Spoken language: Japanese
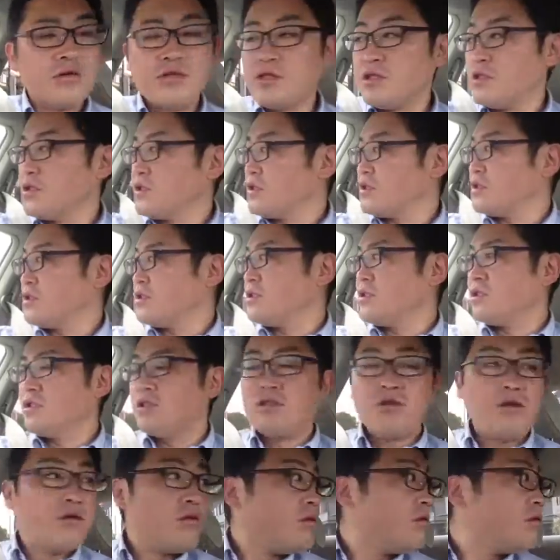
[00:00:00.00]

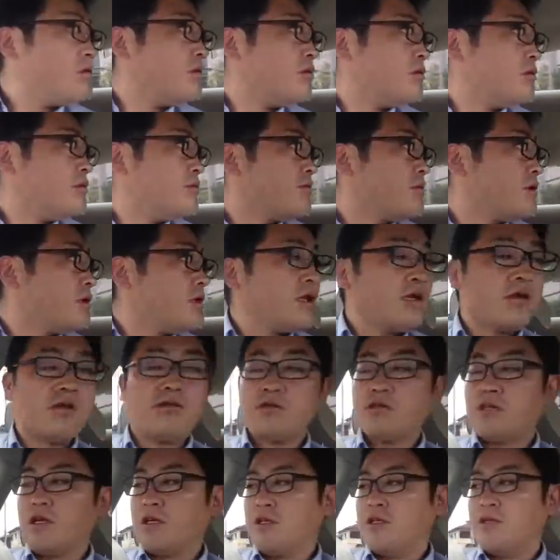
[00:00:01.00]
日曜日で
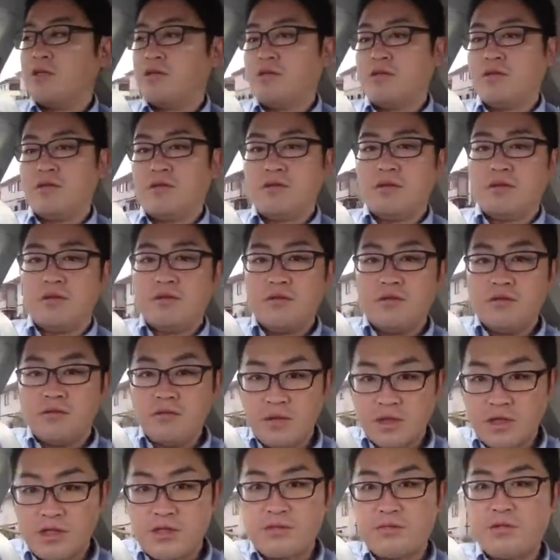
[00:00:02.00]
ござい
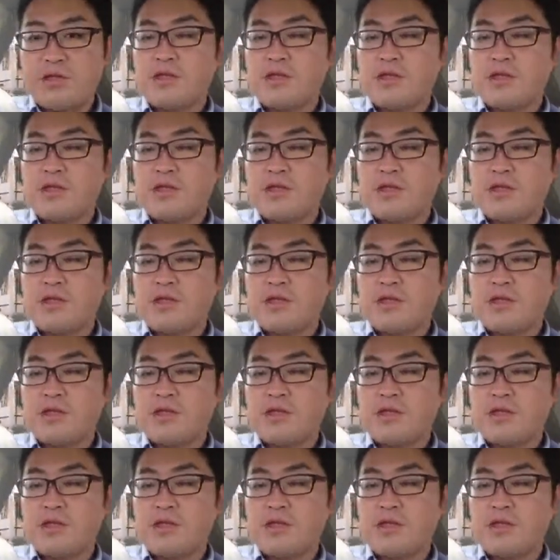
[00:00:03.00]
ます。